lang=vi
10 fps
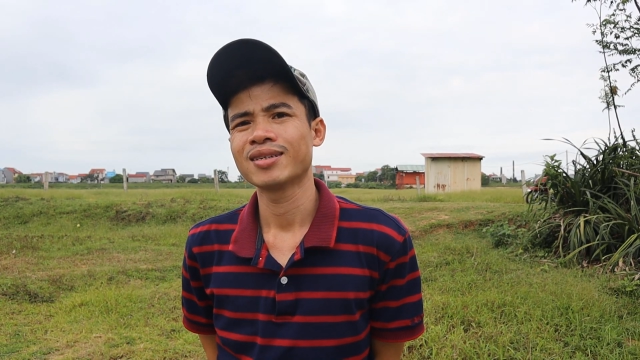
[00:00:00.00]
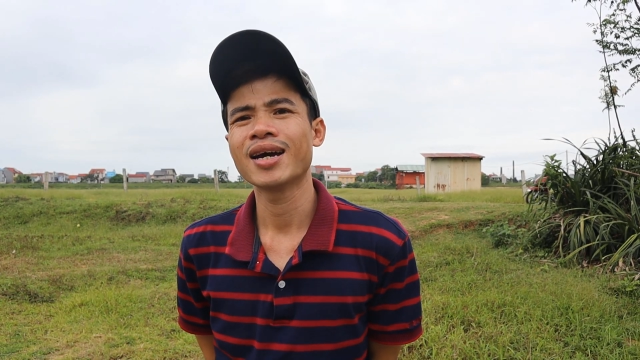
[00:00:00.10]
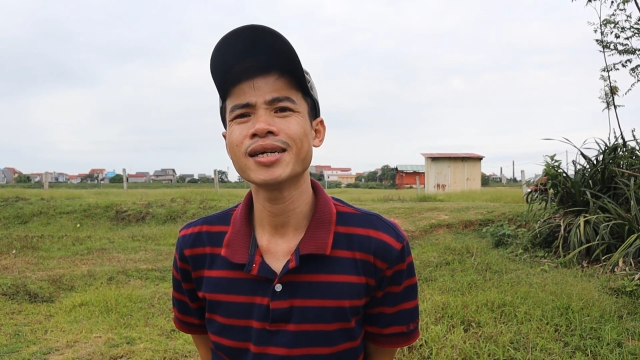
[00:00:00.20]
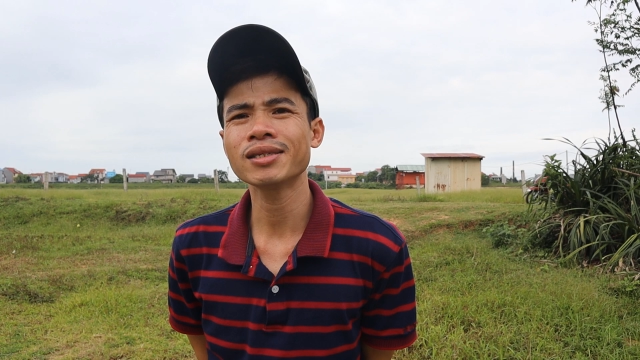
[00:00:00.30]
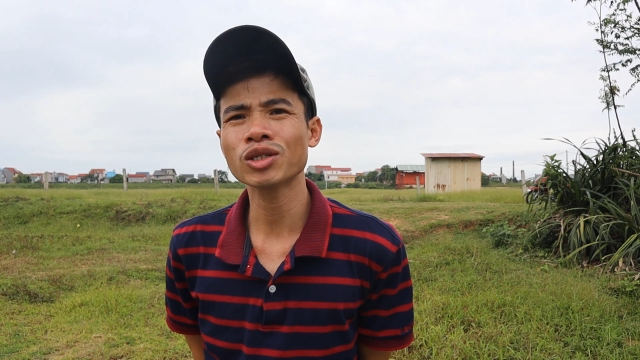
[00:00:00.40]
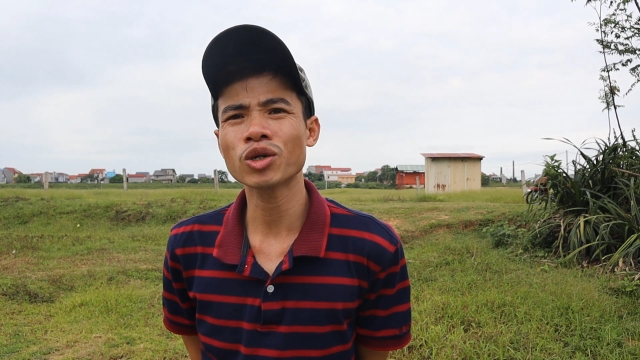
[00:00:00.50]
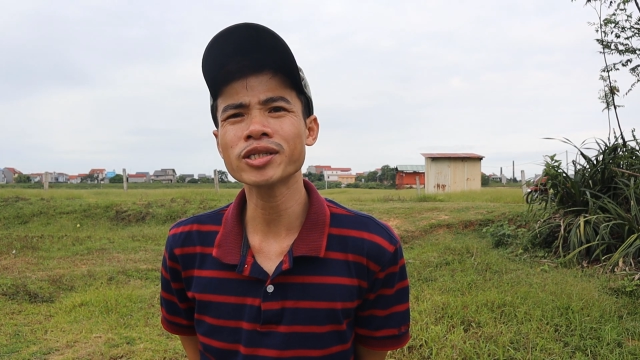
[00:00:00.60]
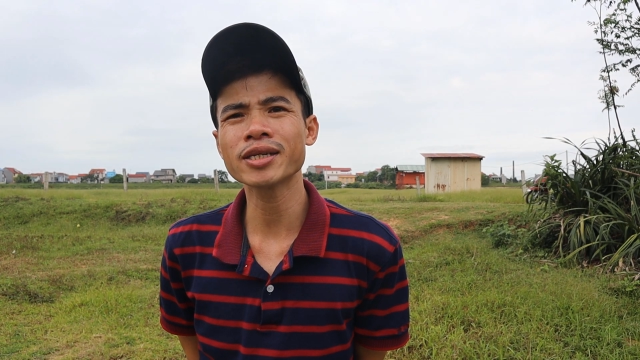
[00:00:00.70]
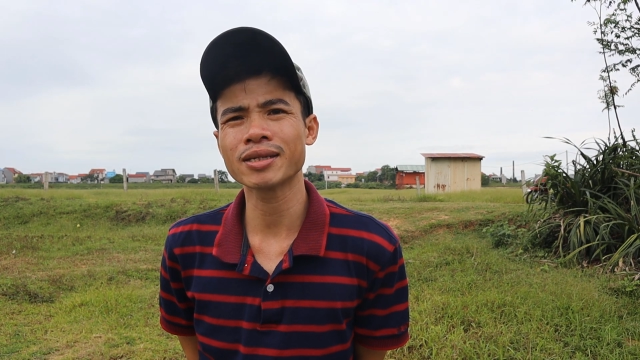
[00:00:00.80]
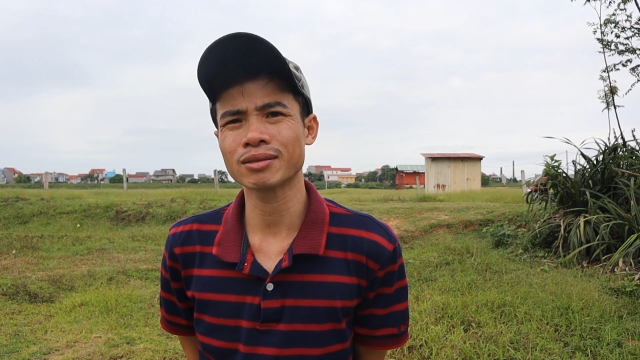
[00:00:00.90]
Hến nói
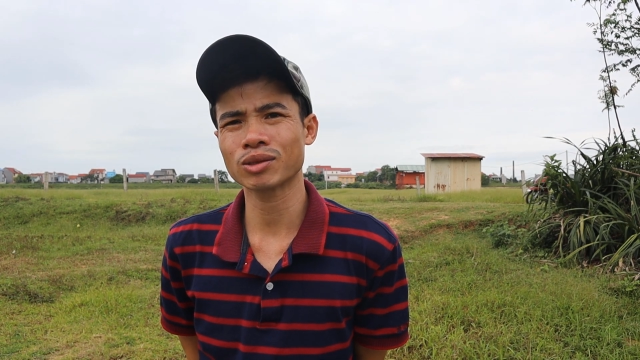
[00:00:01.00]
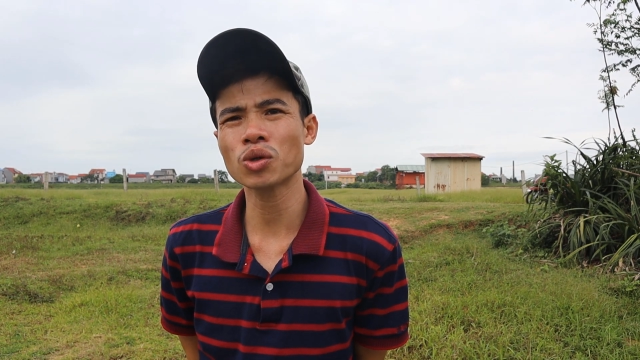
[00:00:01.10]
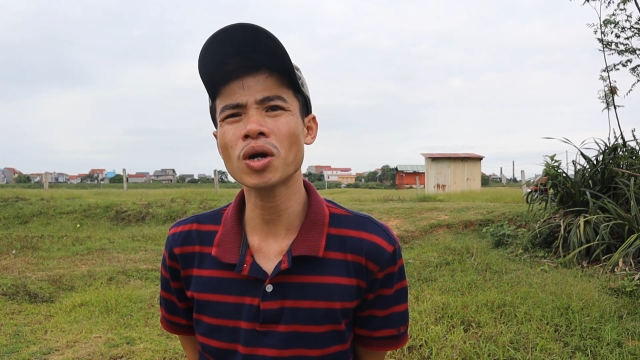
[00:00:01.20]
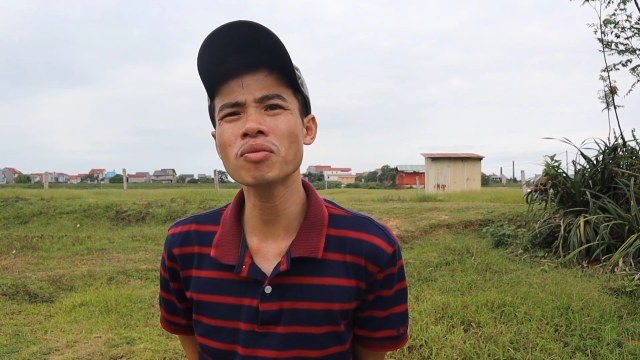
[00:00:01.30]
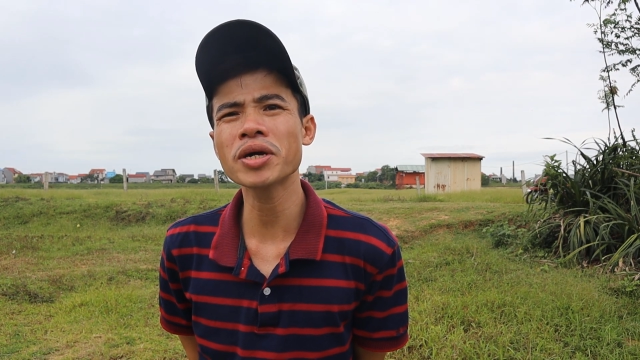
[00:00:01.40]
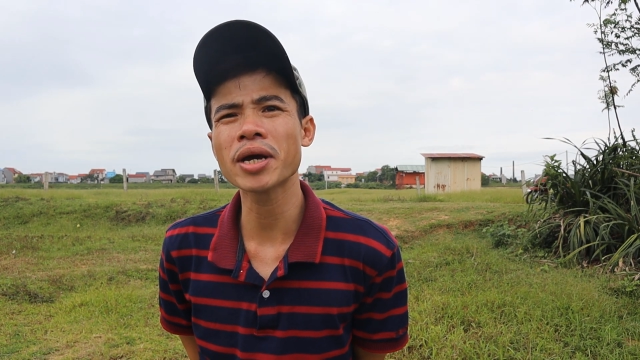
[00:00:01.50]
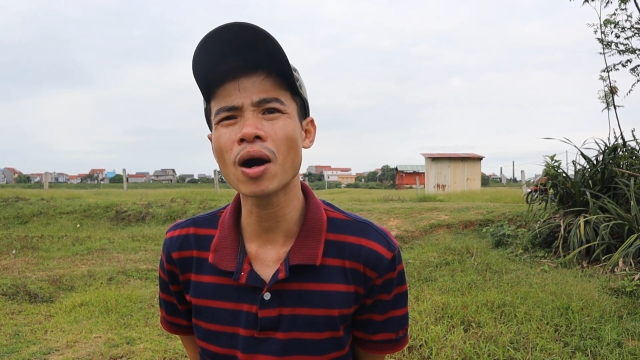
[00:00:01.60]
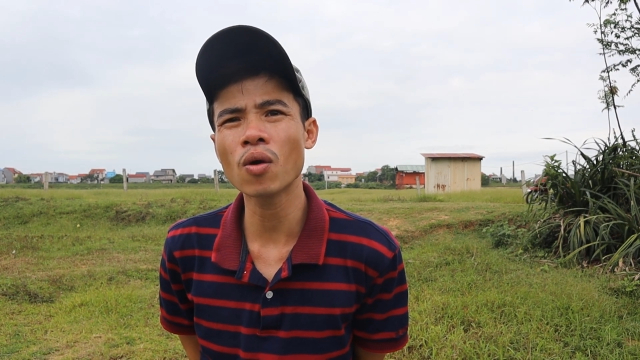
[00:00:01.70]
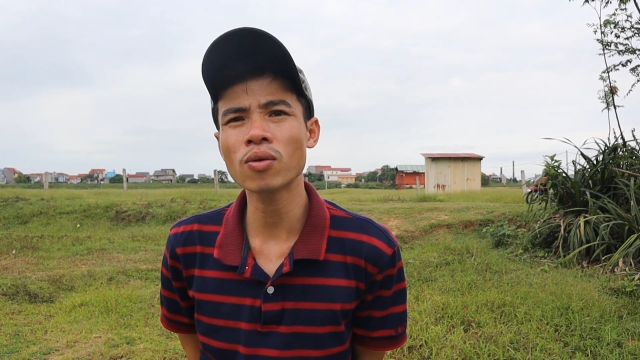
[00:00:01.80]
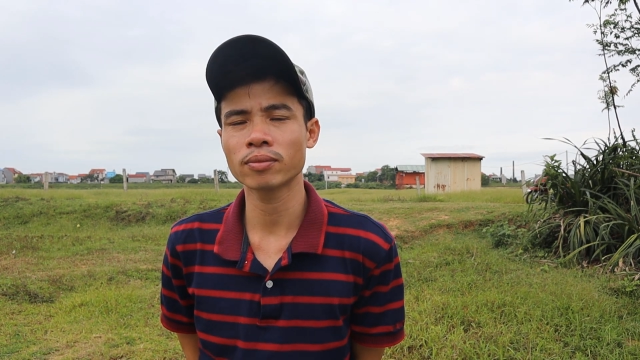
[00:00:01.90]
gì tôi không
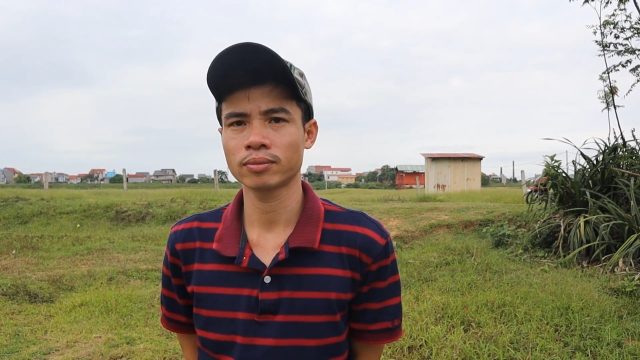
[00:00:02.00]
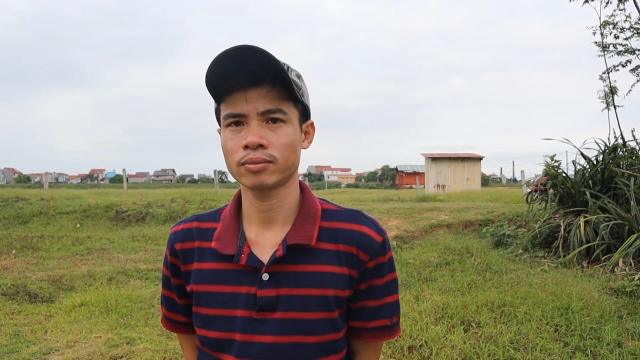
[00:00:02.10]
hiểu.